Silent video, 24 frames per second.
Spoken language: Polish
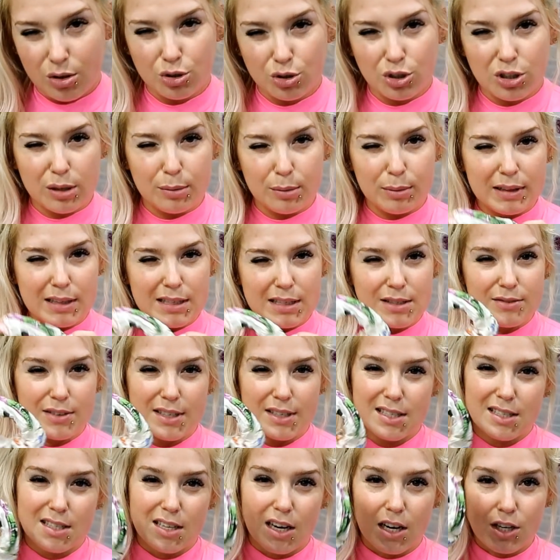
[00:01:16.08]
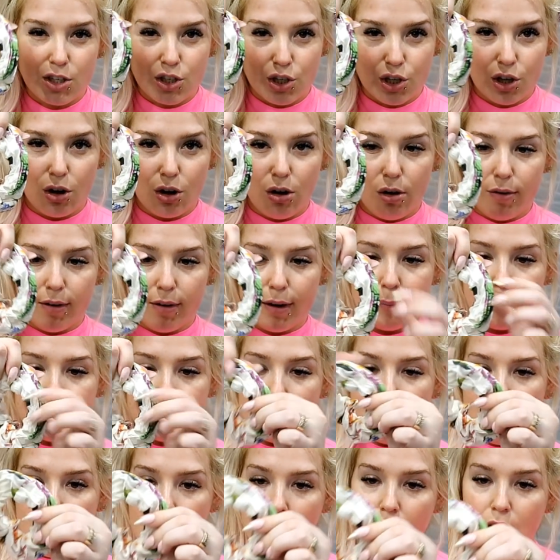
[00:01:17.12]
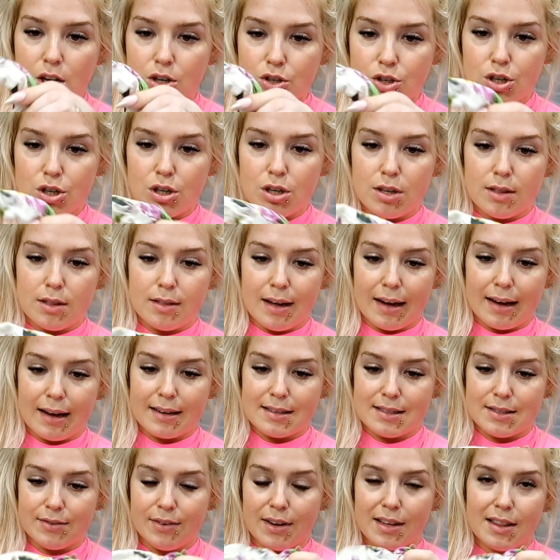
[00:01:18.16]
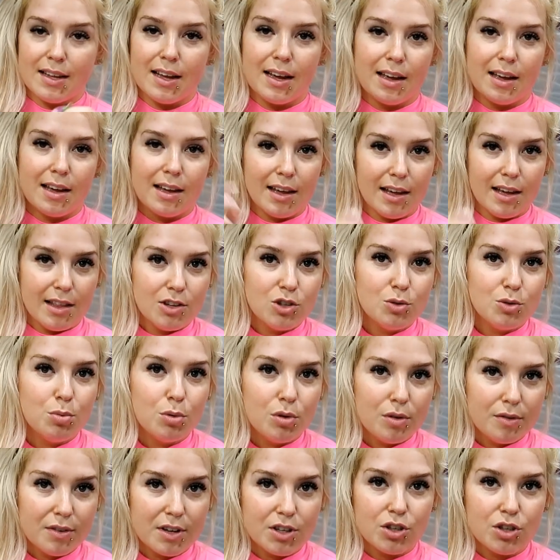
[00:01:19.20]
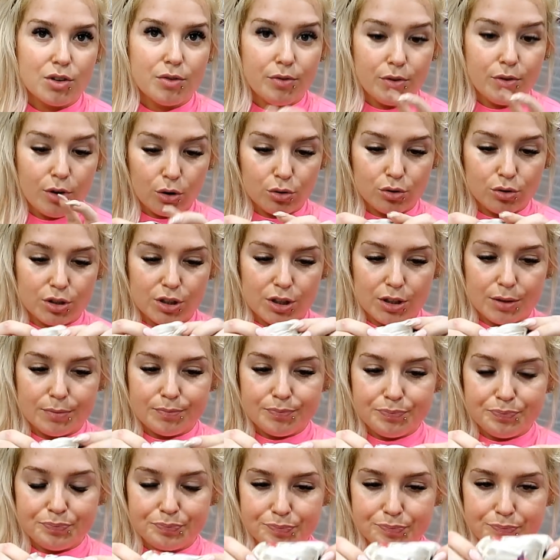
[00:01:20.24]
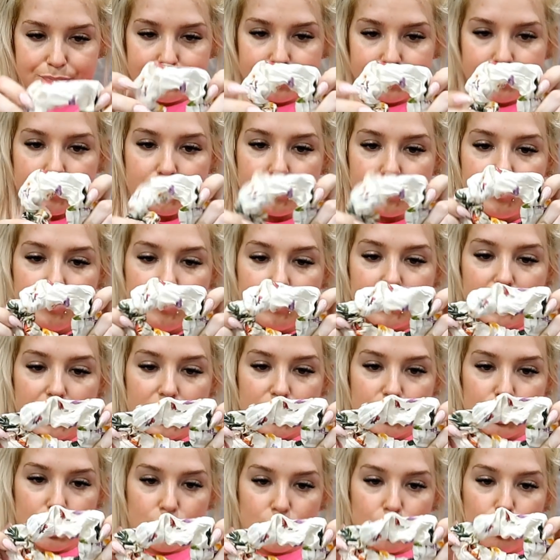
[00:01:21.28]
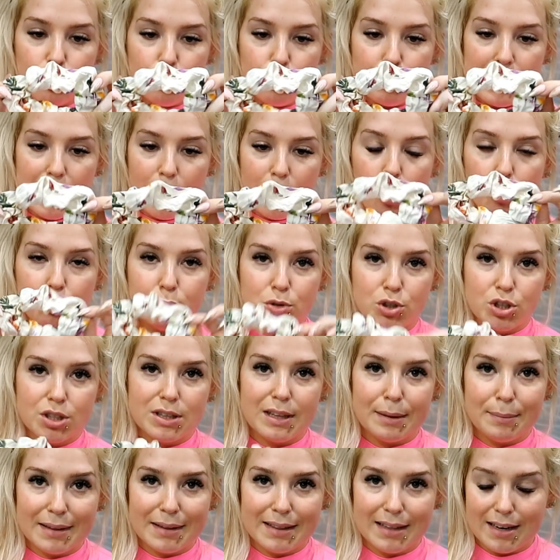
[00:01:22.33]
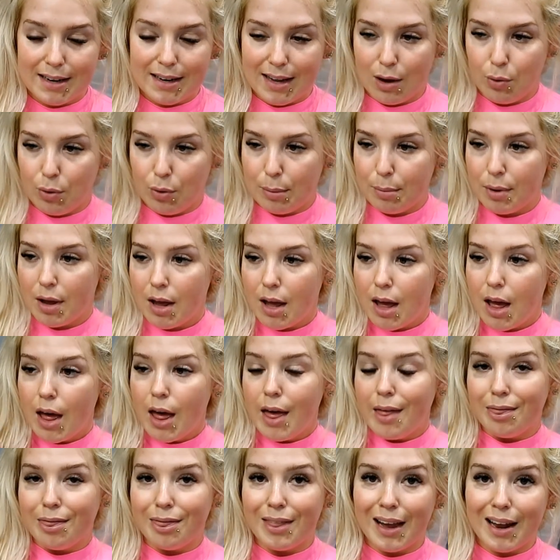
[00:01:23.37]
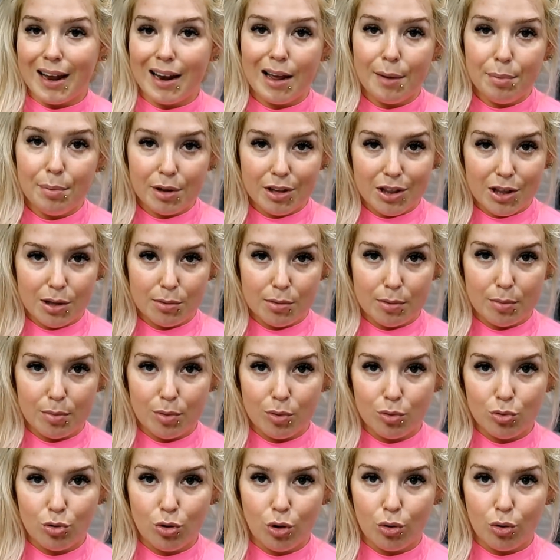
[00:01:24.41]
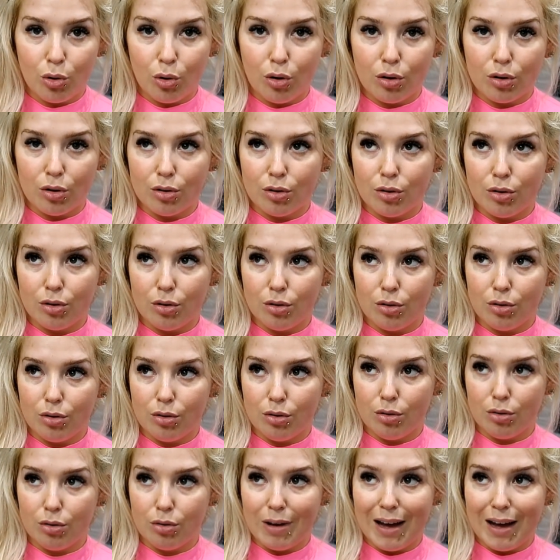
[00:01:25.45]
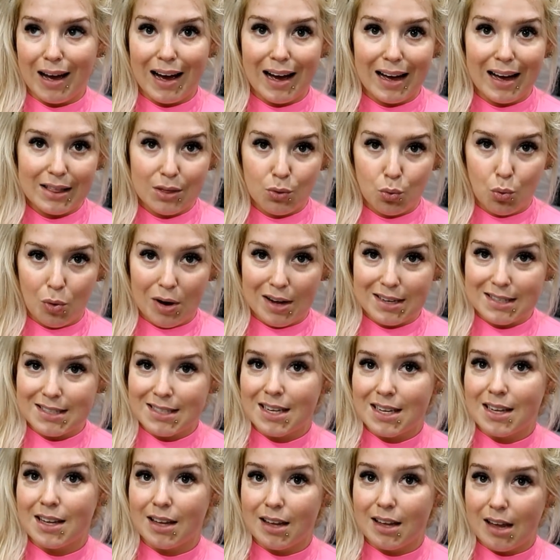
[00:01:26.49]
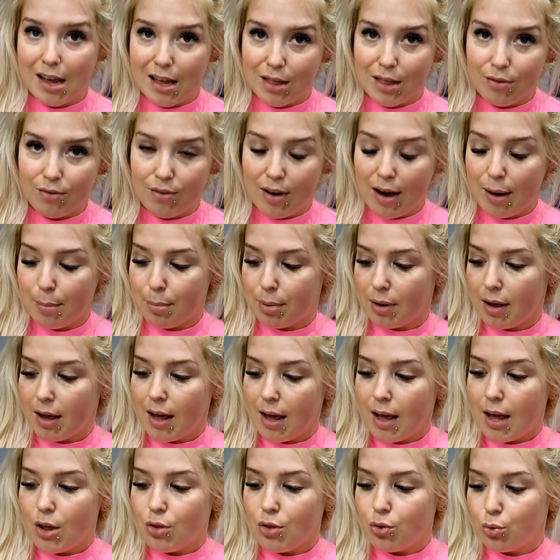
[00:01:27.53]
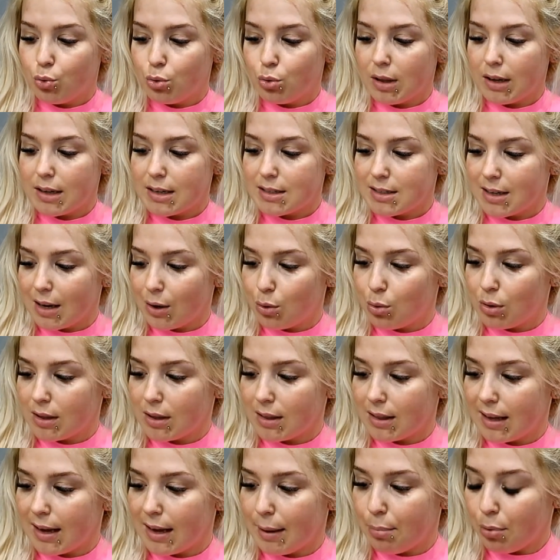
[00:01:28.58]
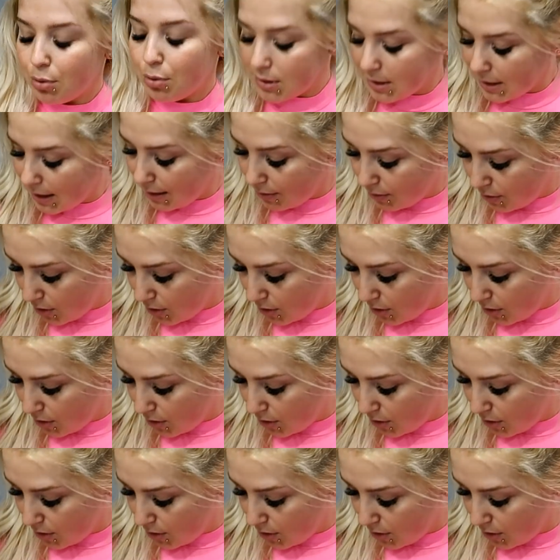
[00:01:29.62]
to się chyba nazywa stretchingowe, czyli tak zwane, jak kiedyś były, wiecie, frotki, czyli gumka obszyta materiałem. Najlepiej, gdyby był to yy, atłas, jedwab. Tutaj jest akurat taka polska